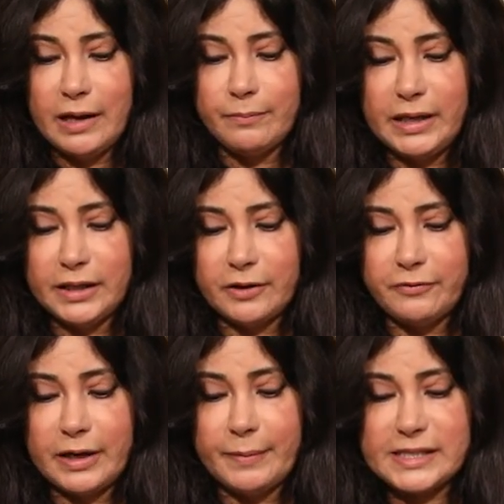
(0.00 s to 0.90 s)

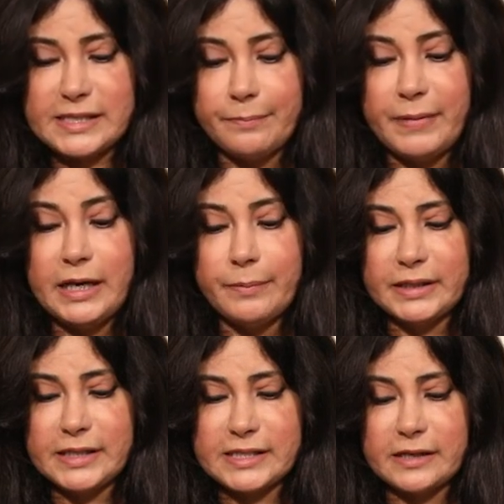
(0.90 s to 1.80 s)
بالاضافه لمكسب مالي
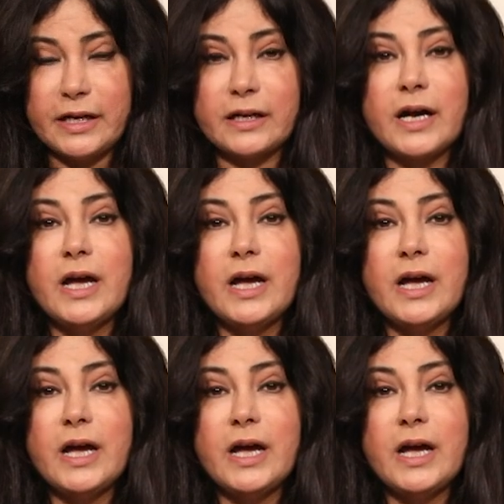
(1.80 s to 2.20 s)
بانتظارك.